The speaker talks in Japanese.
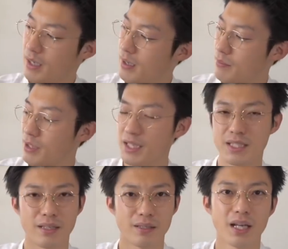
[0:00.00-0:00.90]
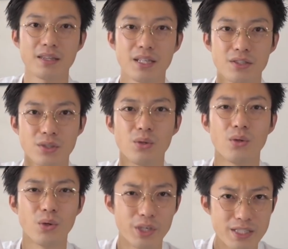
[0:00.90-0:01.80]
皆さん買ってる人
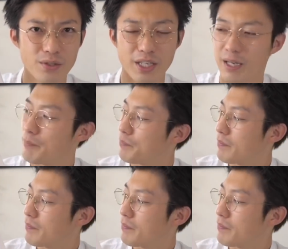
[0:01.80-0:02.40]
多いですよね